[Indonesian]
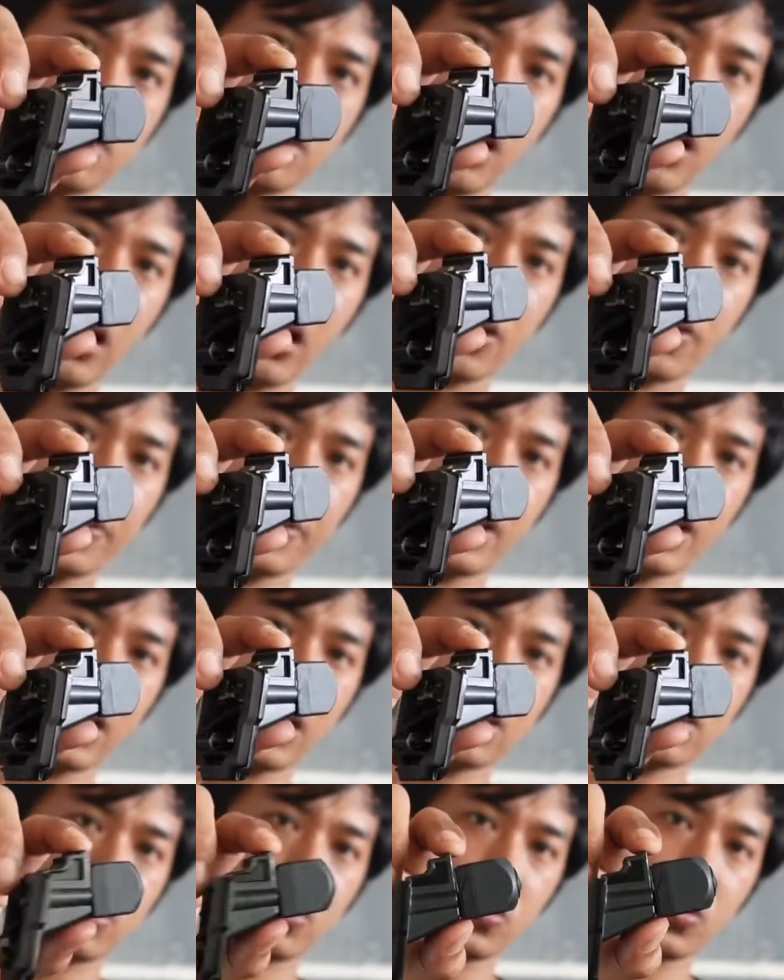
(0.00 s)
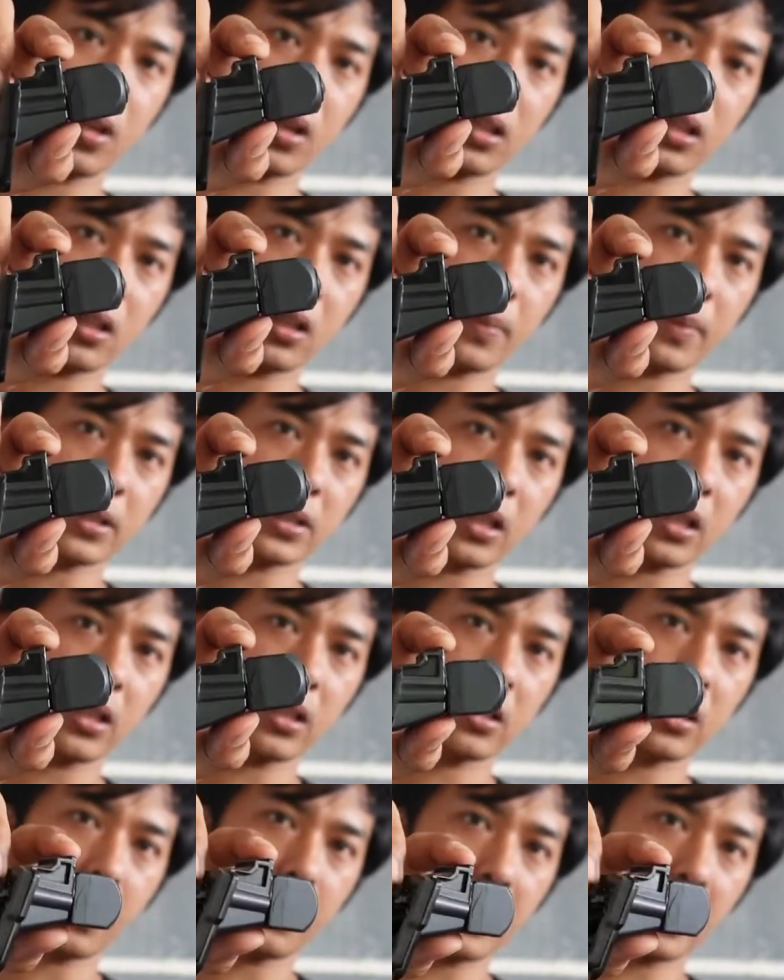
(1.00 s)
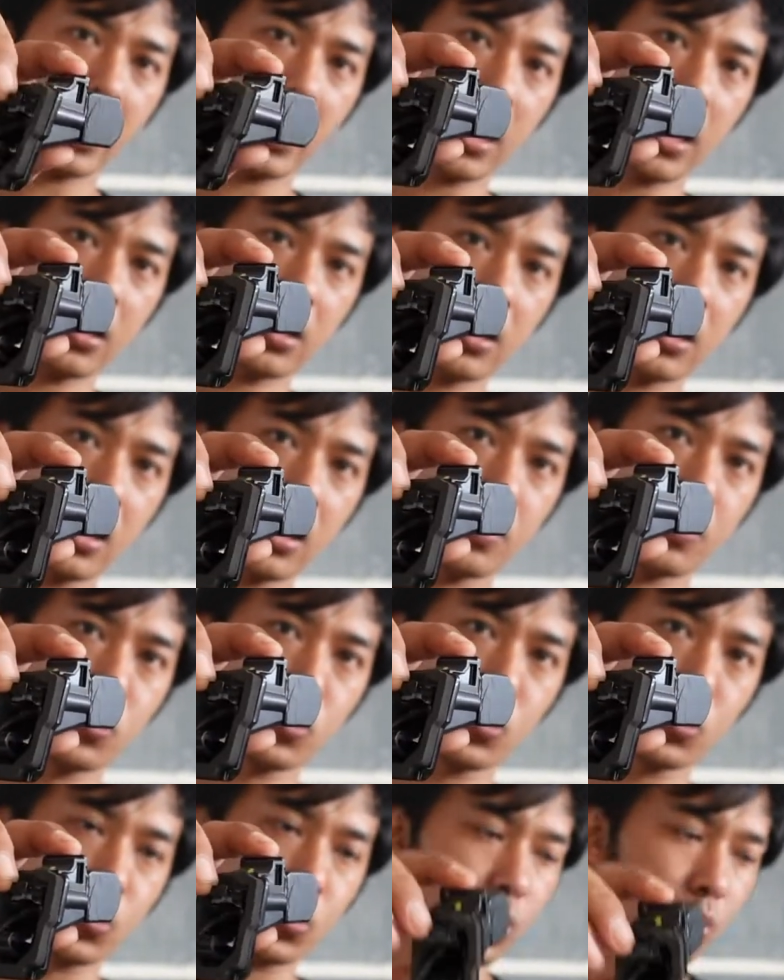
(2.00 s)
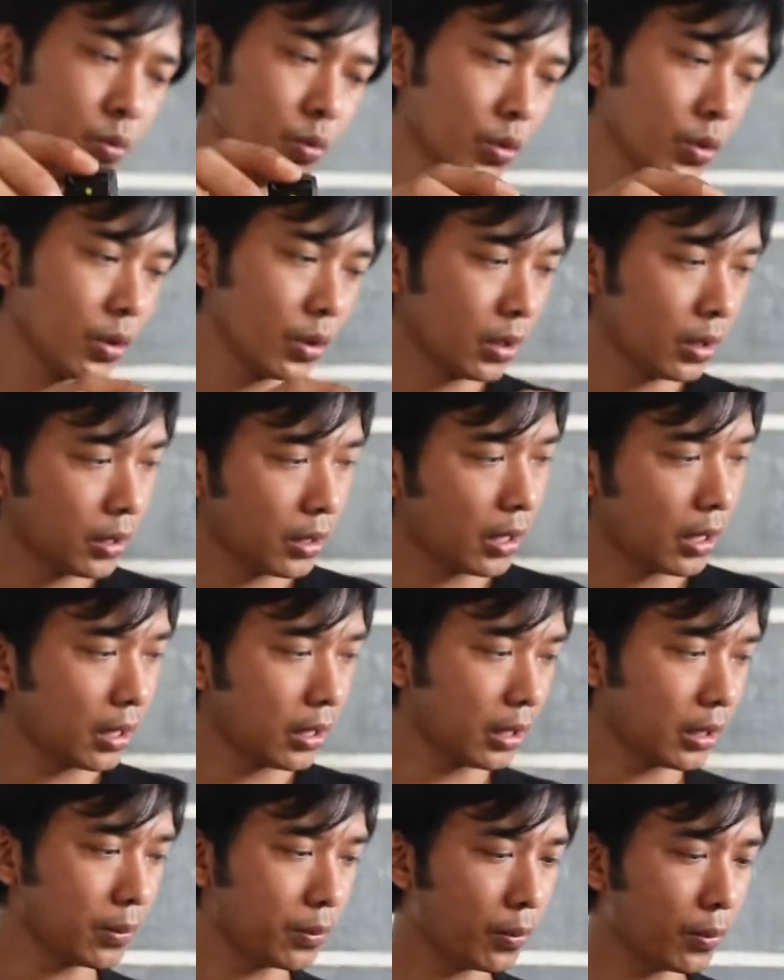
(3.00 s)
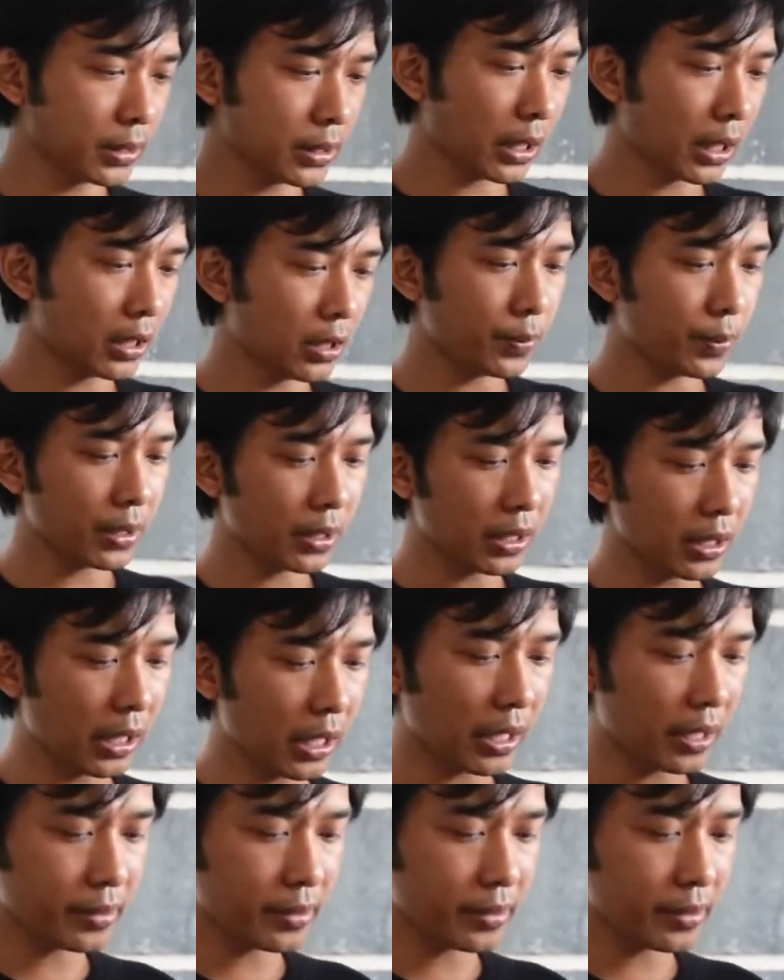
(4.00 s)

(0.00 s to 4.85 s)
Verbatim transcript: HRV yang sudah kita pasangin kamera 360 nah nanti pemasangan seperti ini ya